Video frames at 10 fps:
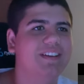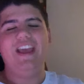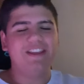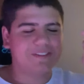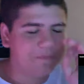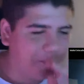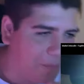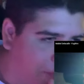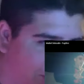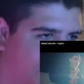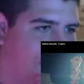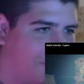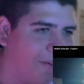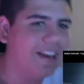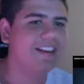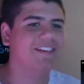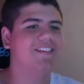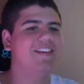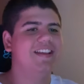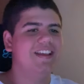Es muy bueno.
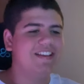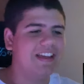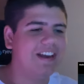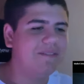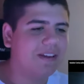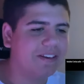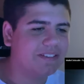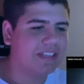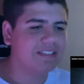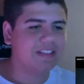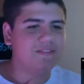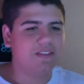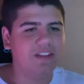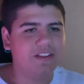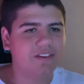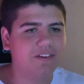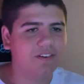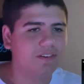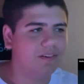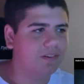Y ahora el bar está
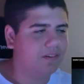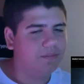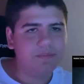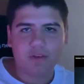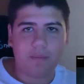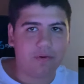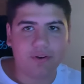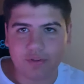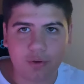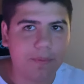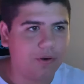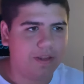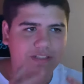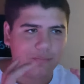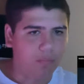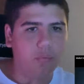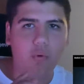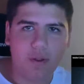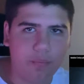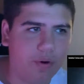encendido. No me acuerdo de todo, pero es
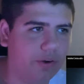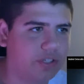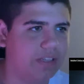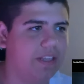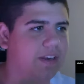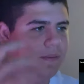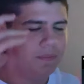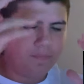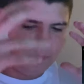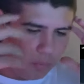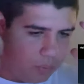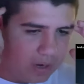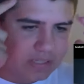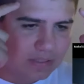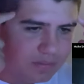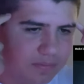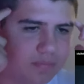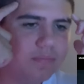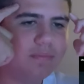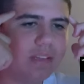muy bueno. O sea, tiene unas
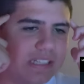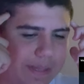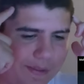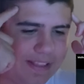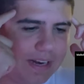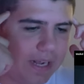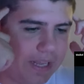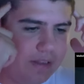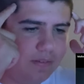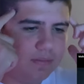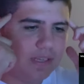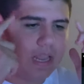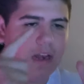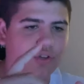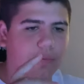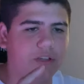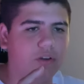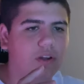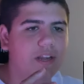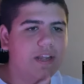que se me entran aquí. Y el, sobre
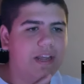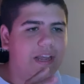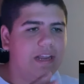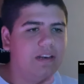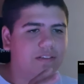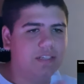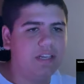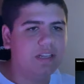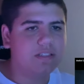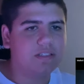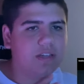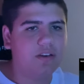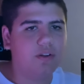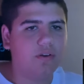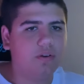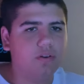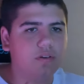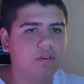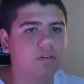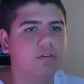todo, el diles que no, oh,
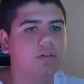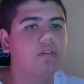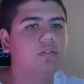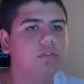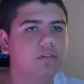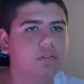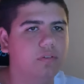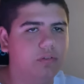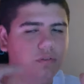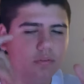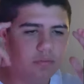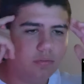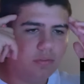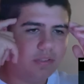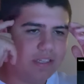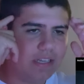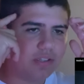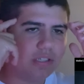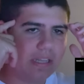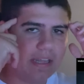oh, oh, oh. Y
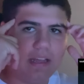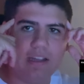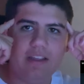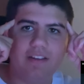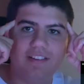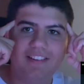eso se te queda aquí.